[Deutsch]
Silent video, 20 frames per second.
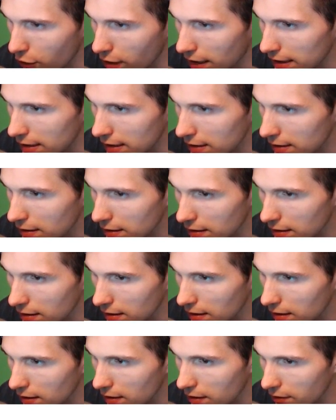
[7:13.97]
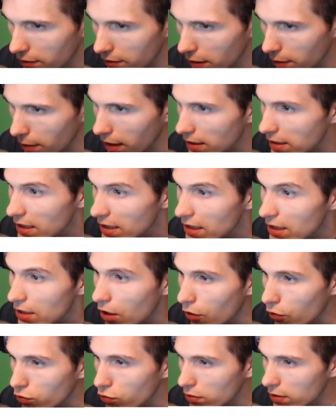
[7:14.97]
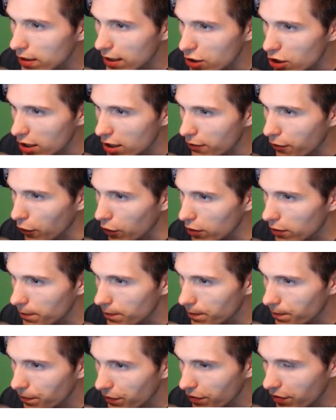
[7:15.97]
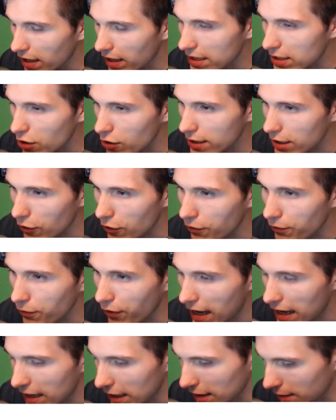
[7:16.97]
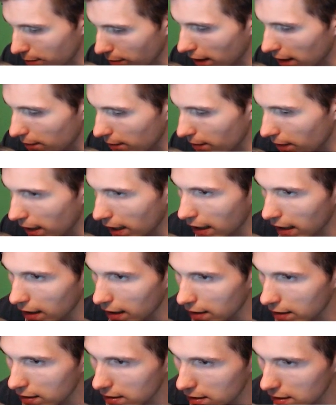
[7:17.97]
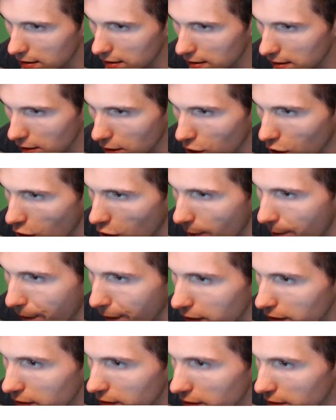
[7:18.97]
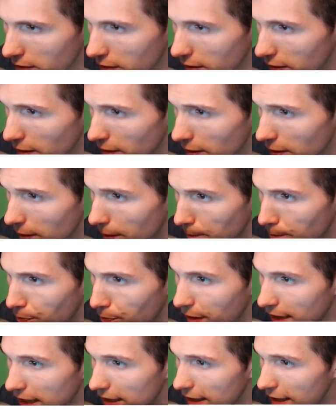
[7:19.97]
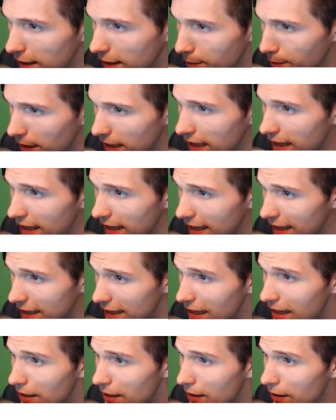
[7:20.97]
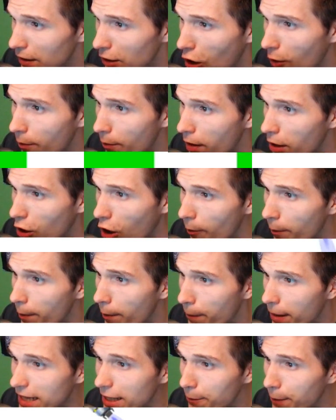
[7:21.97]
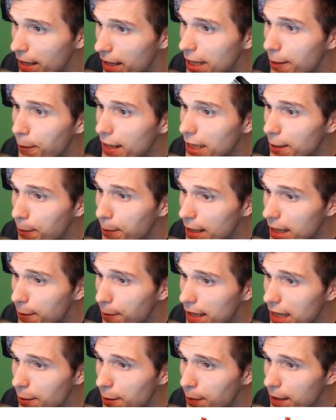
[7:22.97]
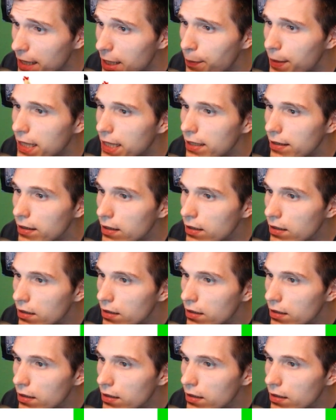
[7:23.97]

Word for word: Run. Warte mal. Oh, der Jetfall. Vielleicht sollte ich auf dem Fahrrad bleiben. Egal. Hopp! Bitte nicht, bitte nicht! Komm, komm, bitte, bitte, bitte, bitte, bitte, bitte, bitte!